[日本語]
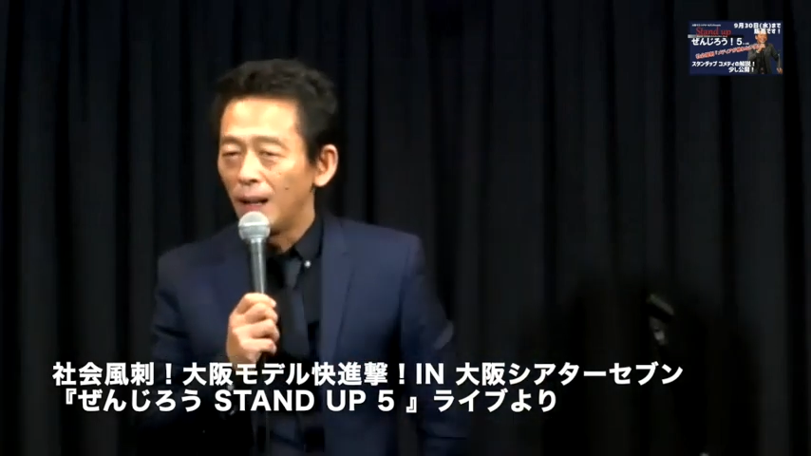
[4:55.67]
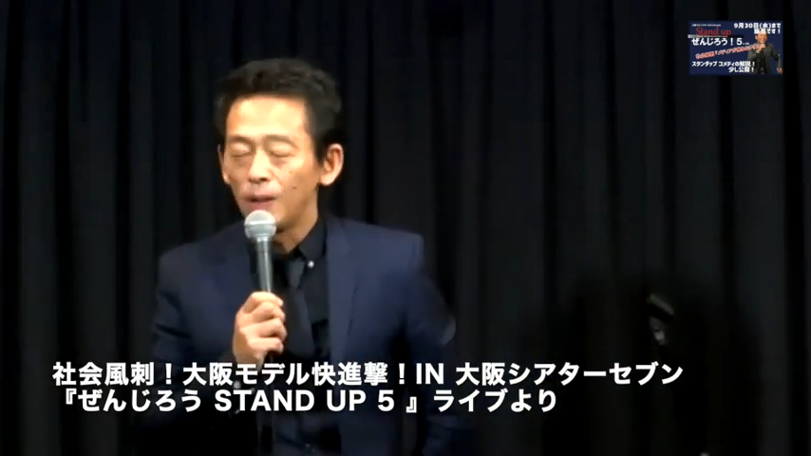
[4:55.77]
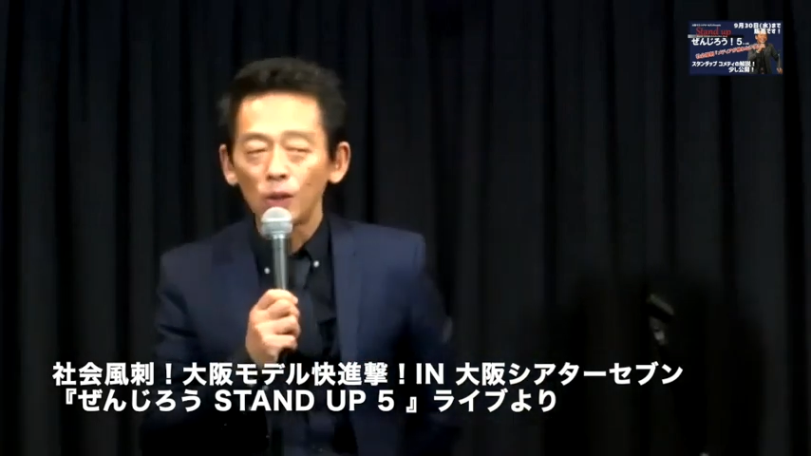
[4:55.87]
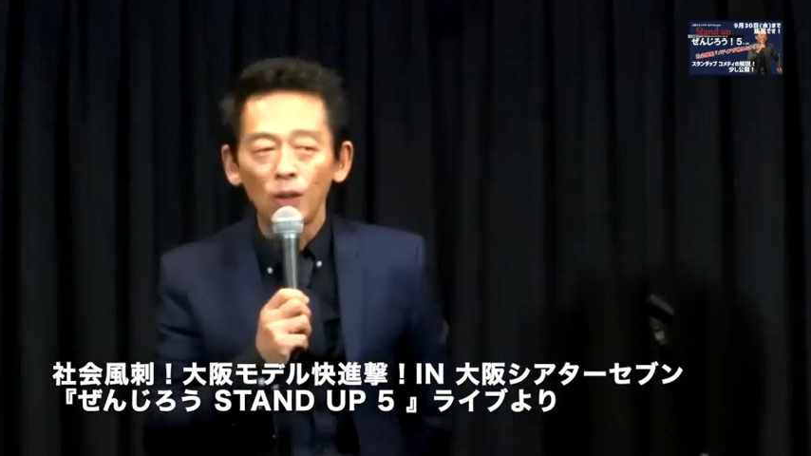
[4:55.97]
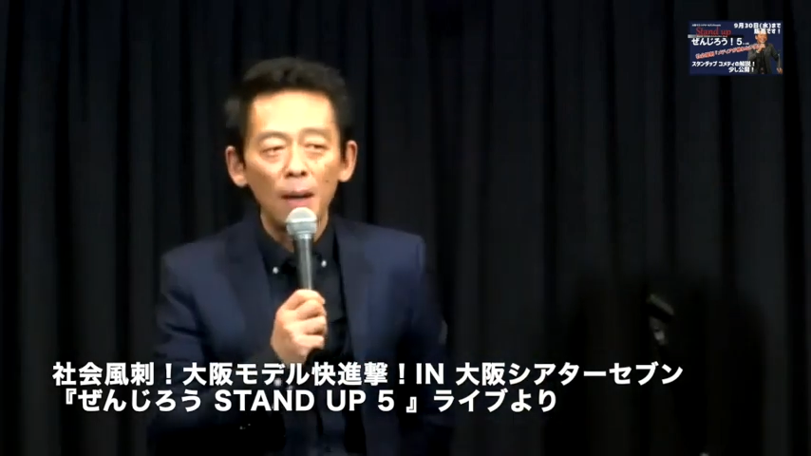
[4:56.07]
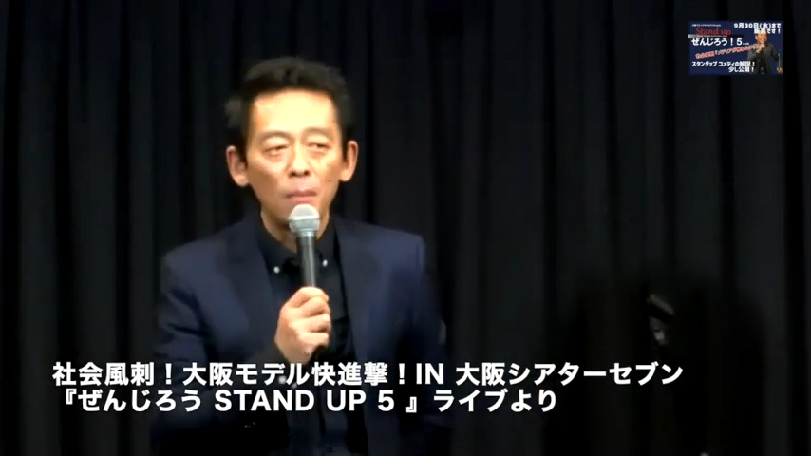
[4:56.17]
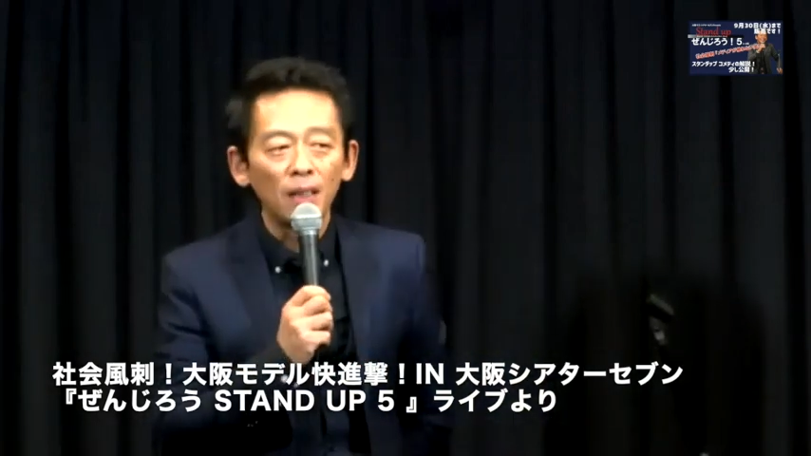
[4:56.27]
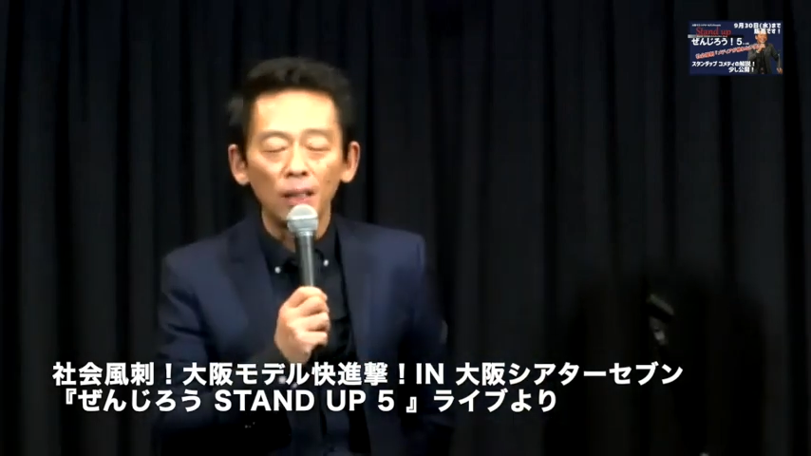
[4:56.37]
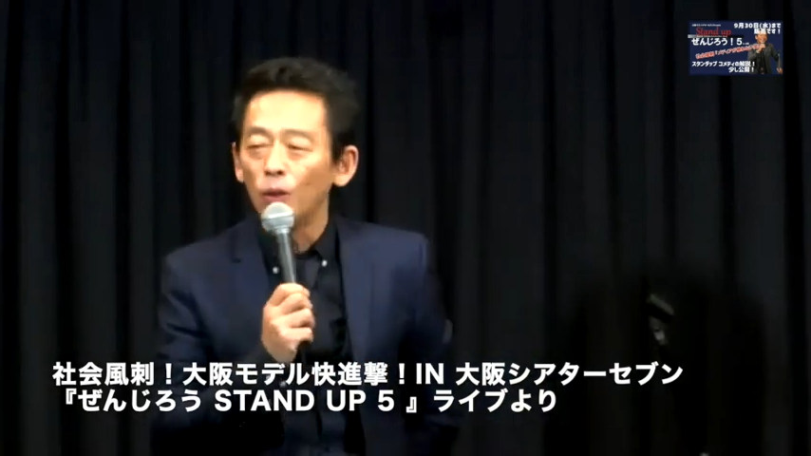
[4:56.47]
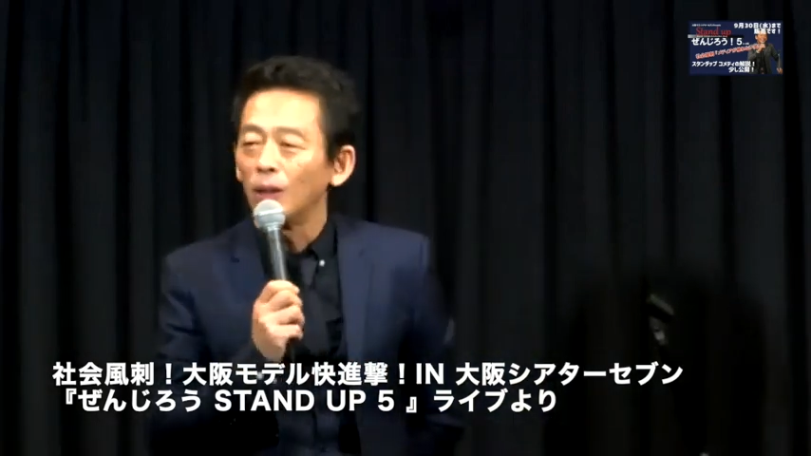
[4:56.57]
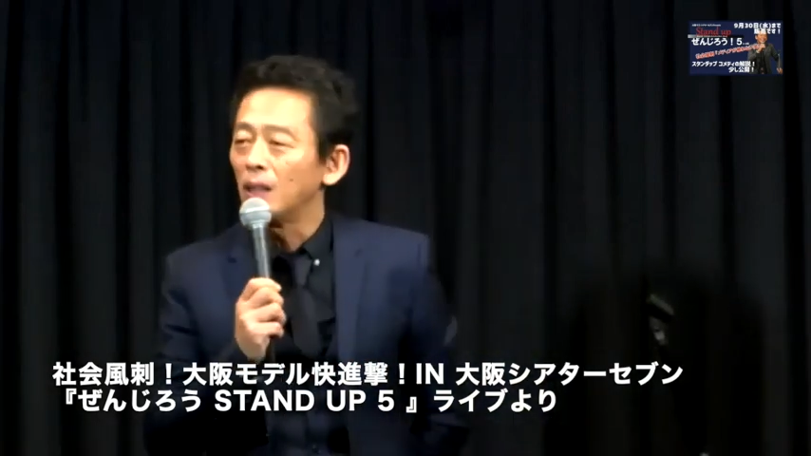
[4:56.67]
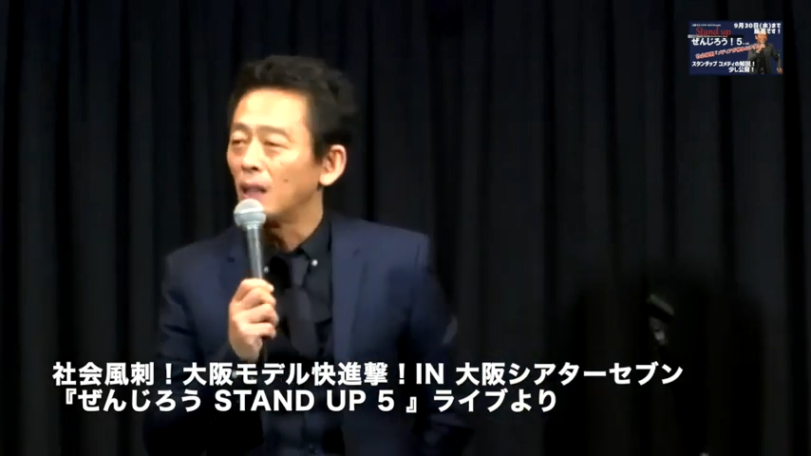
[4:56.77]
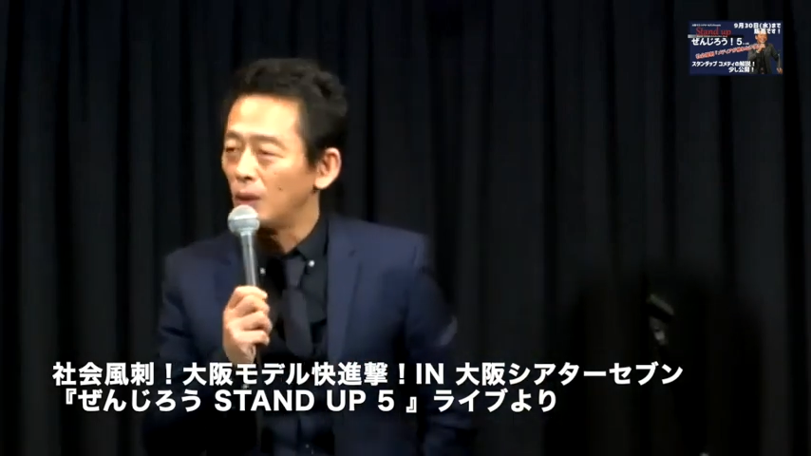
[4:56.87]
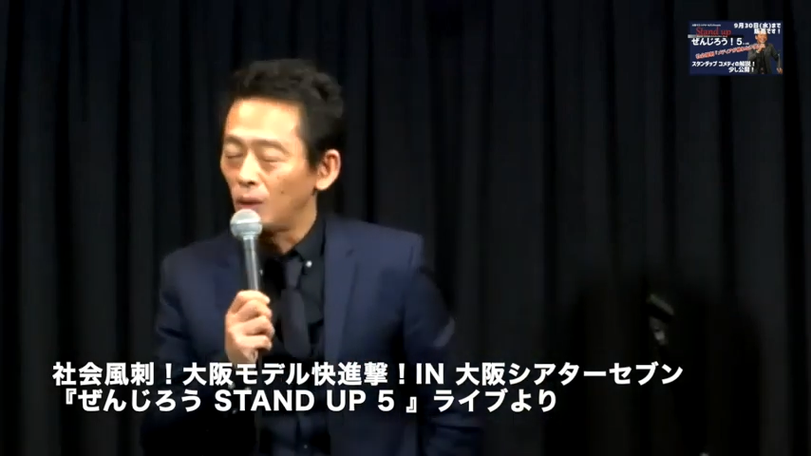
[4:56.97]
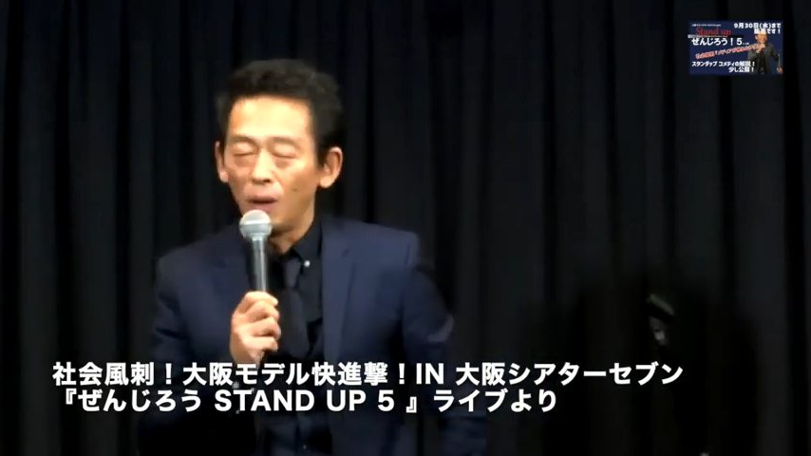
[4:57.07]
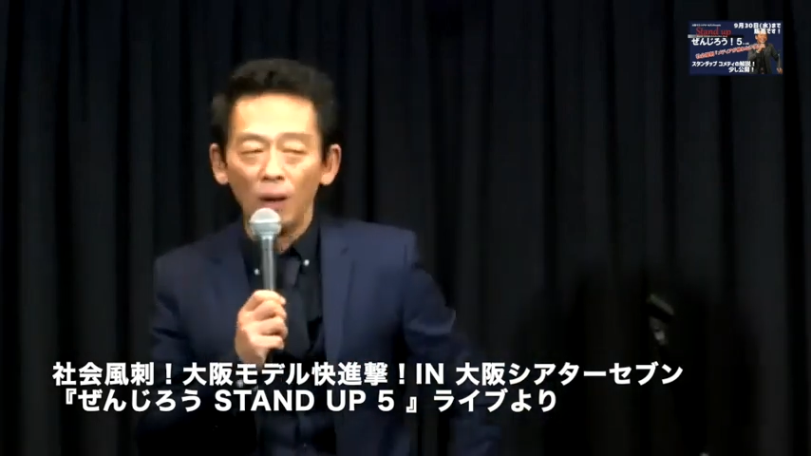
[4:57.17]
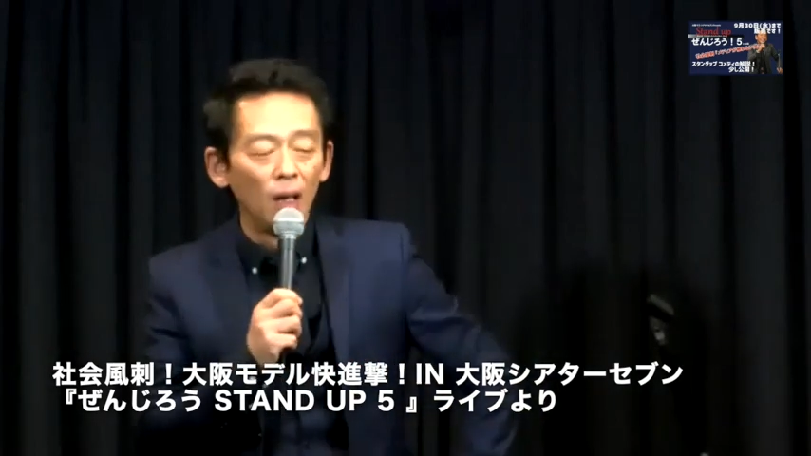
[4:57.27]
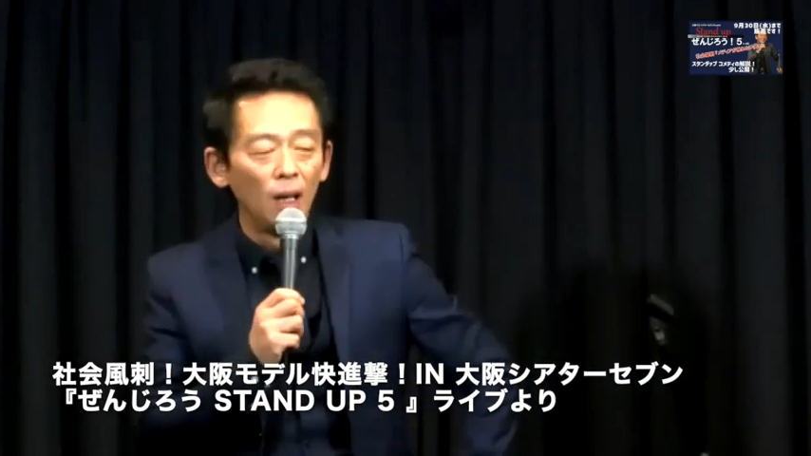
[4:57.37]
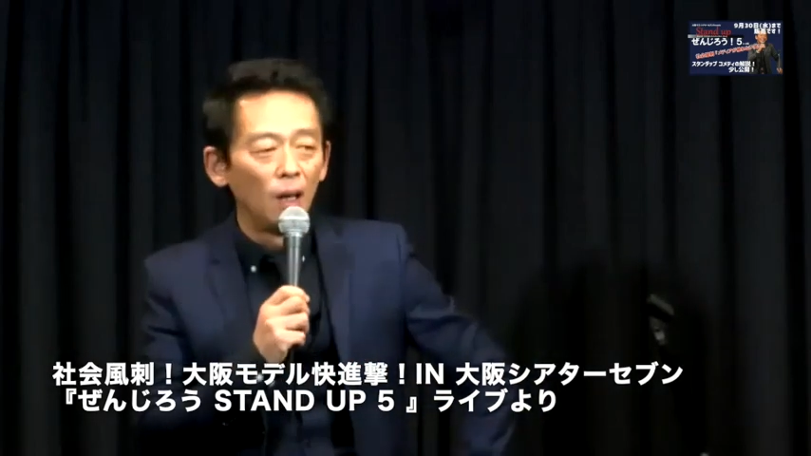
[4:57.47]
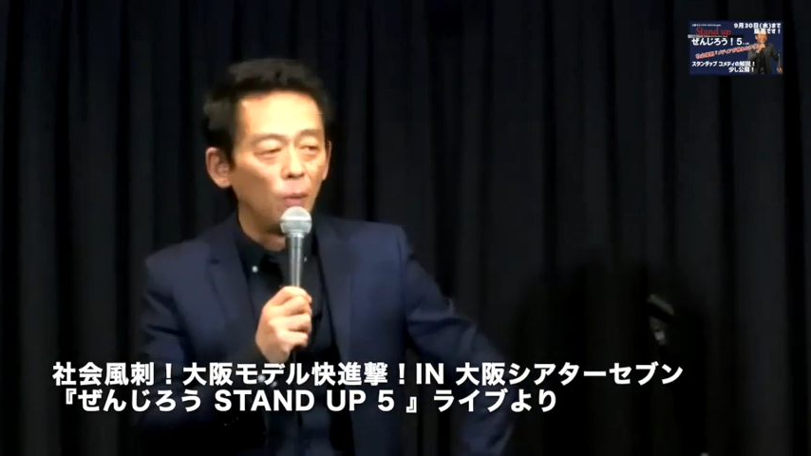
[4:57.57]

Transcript: あの人頑張ってどうなったかというと、